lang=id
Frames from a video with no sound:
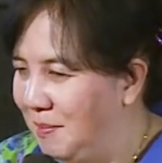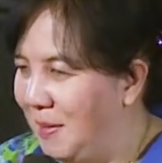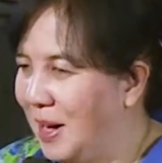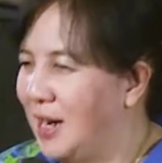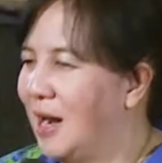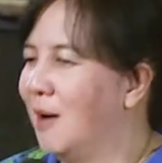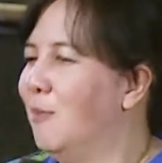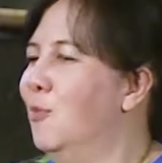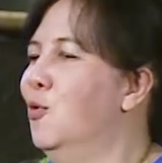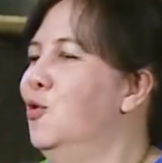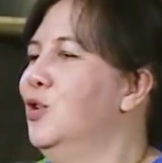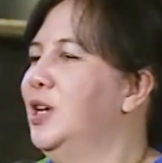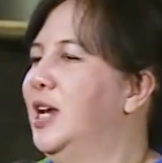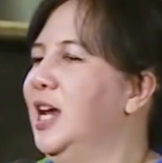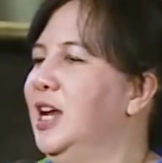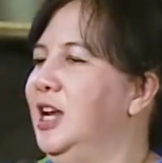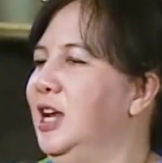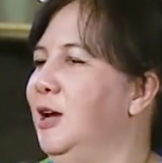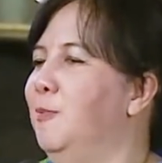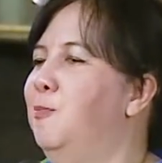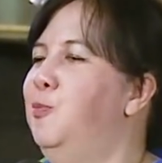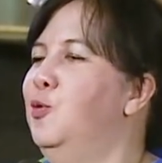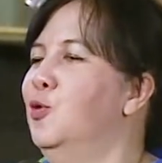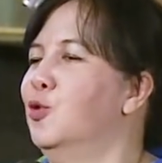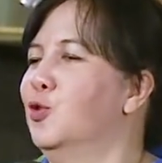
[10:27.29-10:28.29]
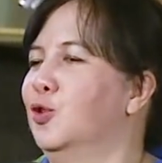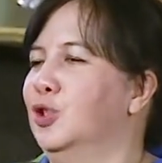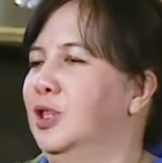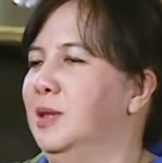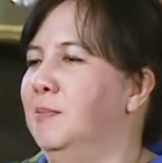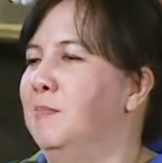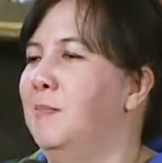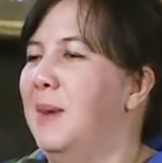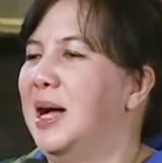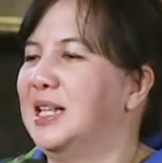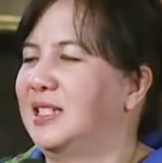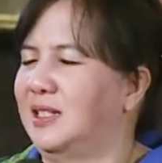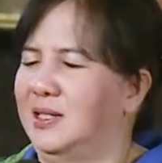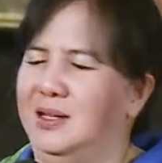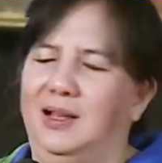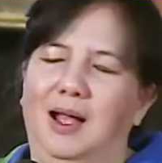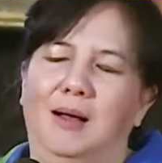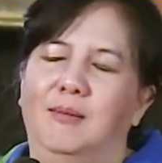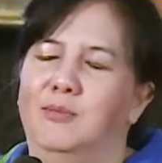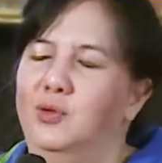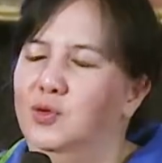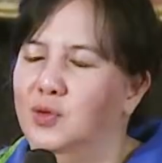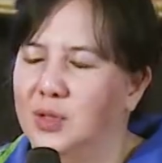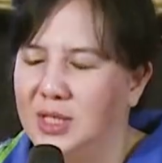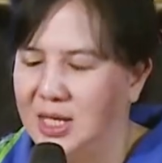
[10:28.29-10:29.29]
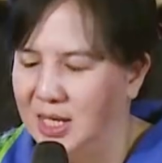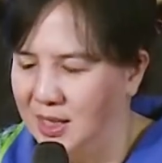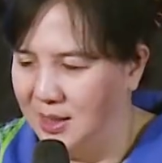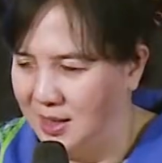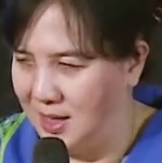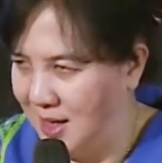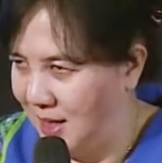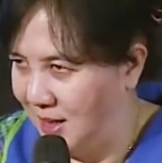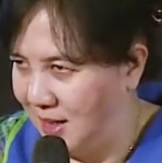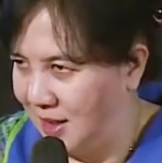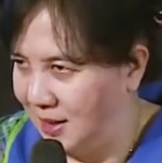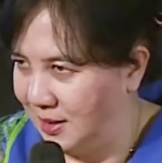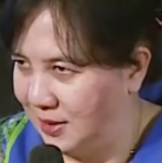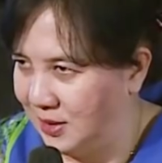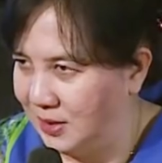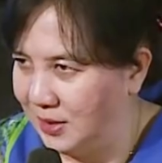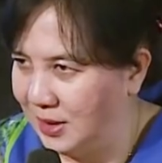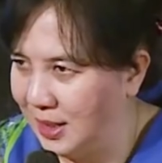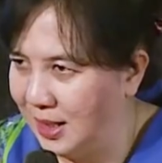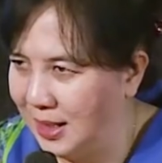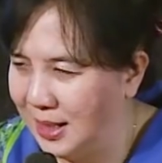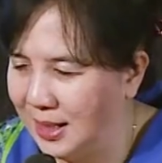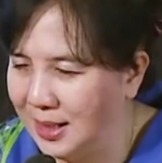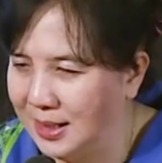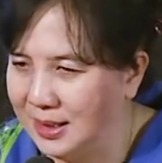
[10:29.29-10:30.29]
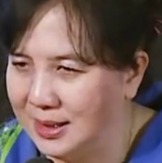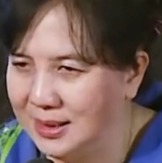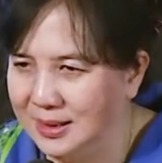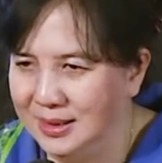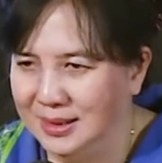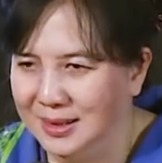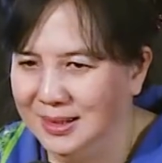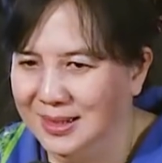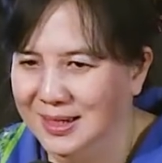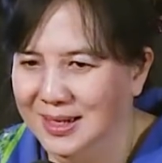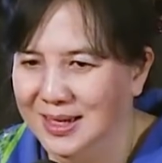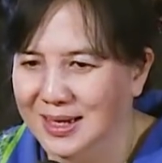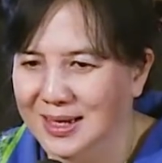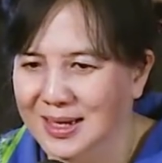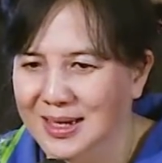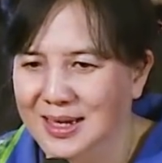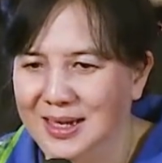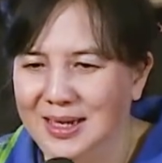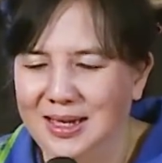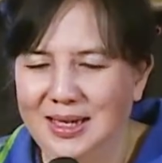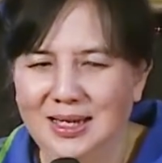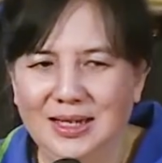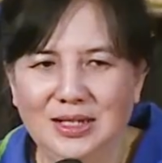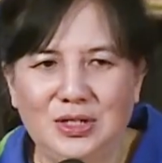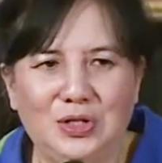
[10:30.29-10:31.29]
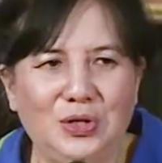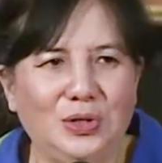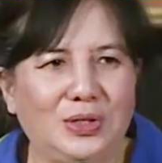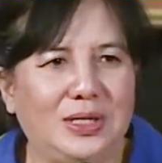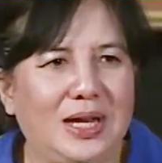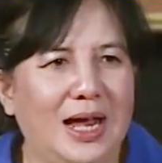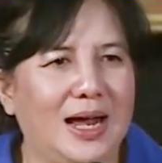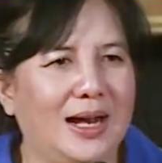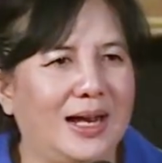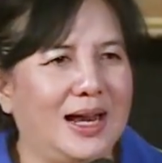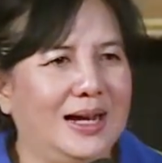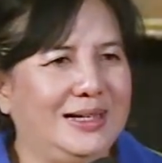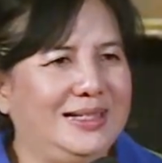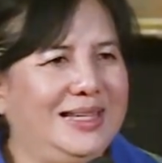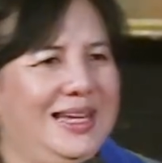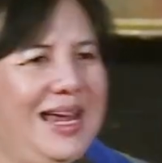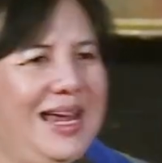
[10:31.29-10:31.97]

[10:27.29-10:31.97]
Mana mungkin ibu Rut emas nggak mungkin lah saudara. Saudara